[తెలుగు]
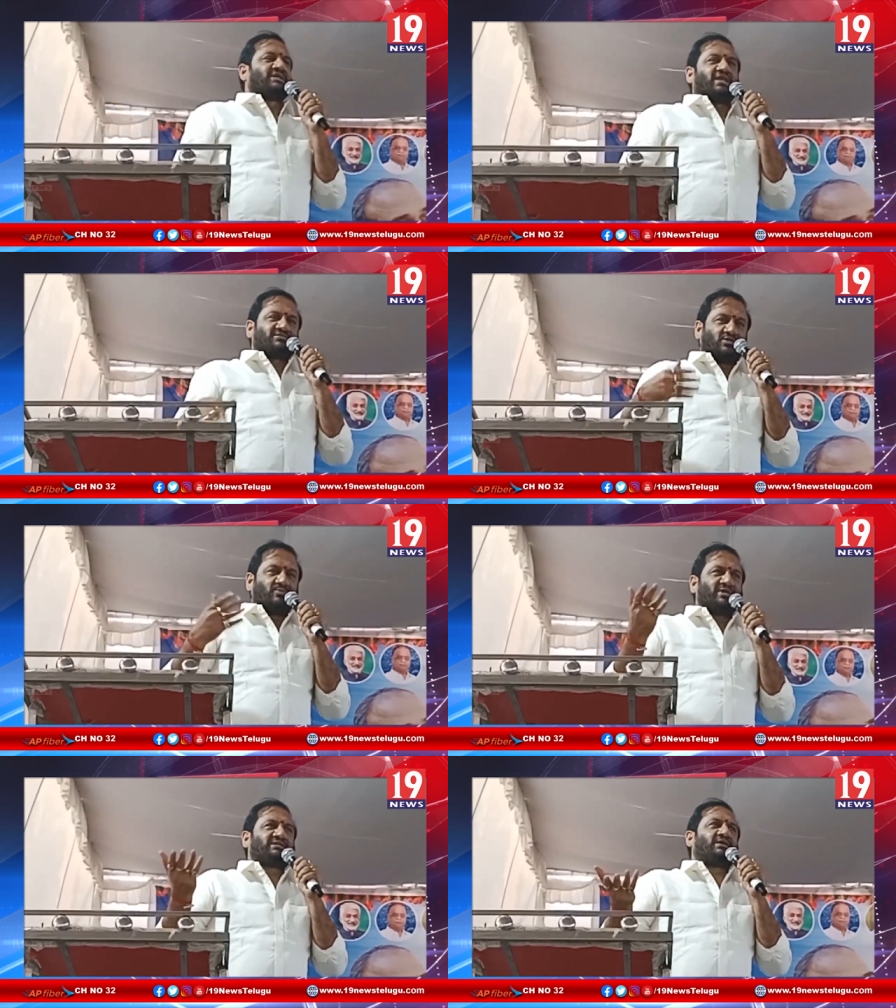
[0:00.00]

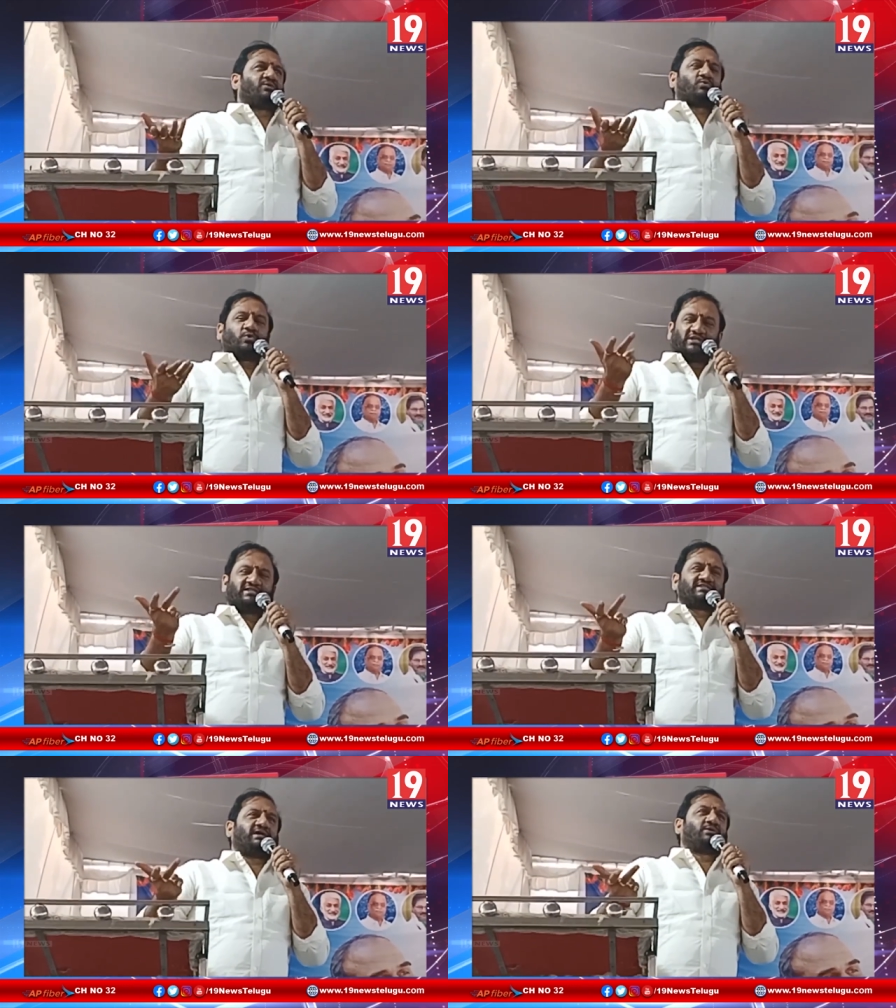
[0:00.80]
కేసులు పెట్టారు
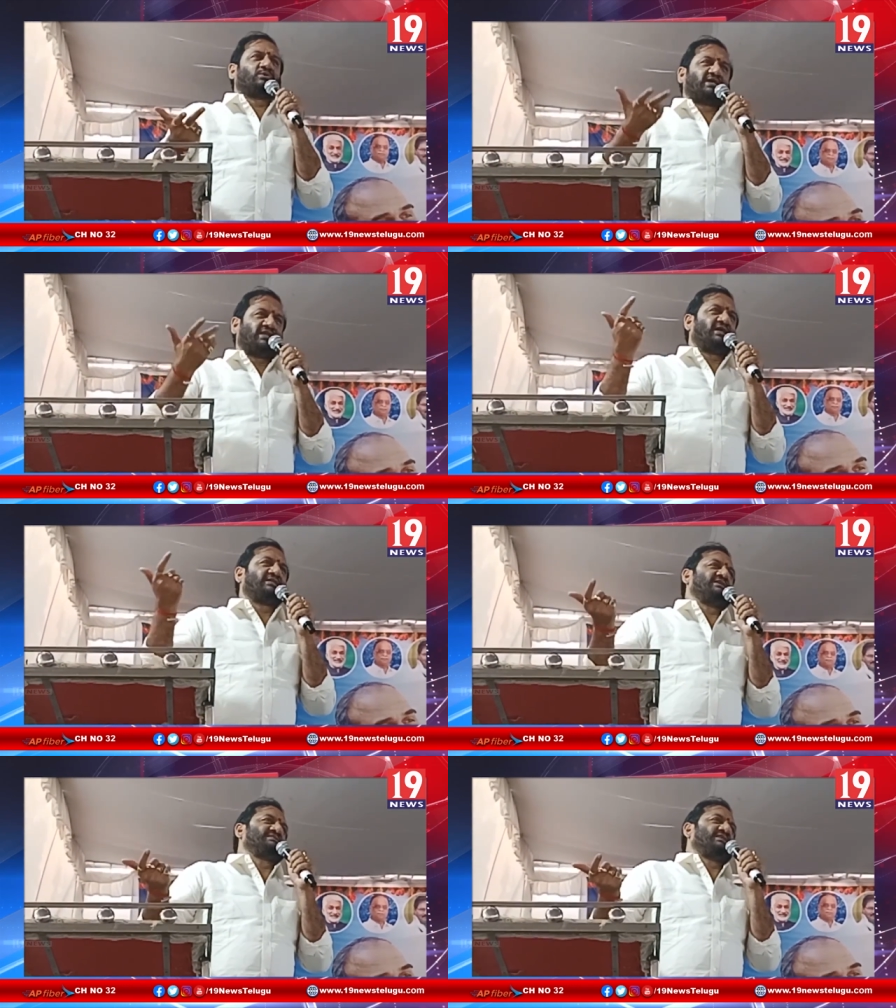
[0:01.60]
కొట్టించారు
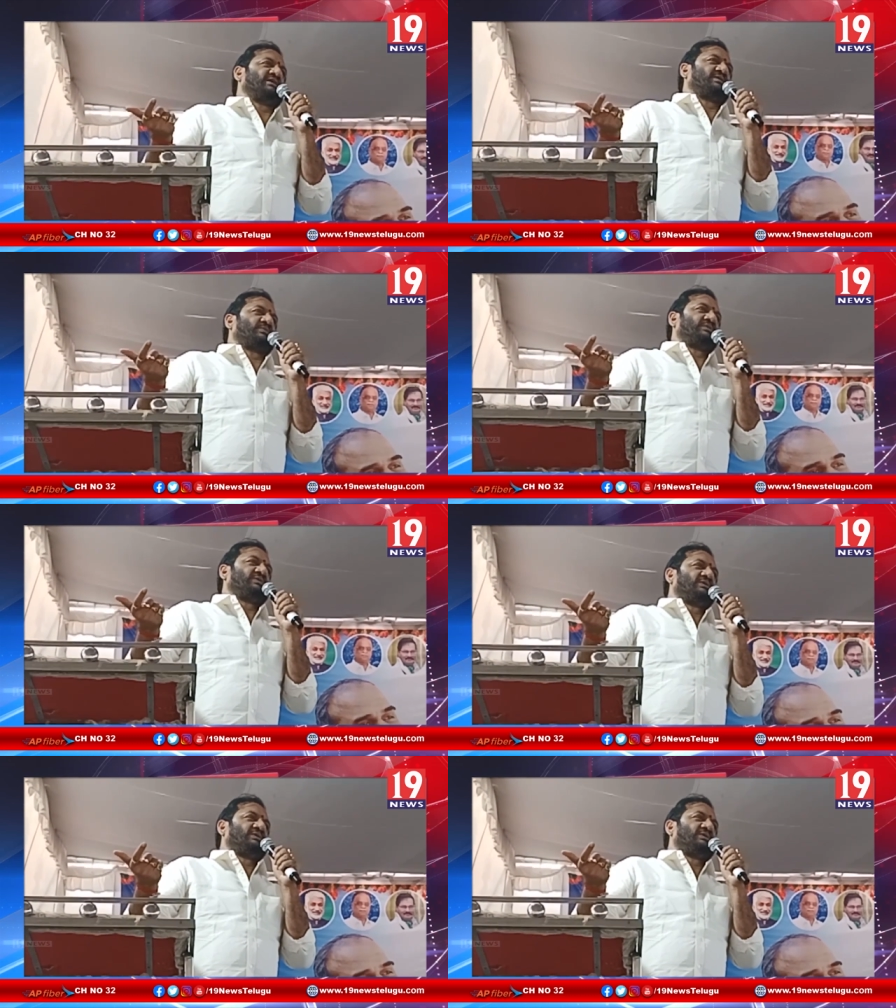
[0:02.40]
ధర్నాలు చేసినారు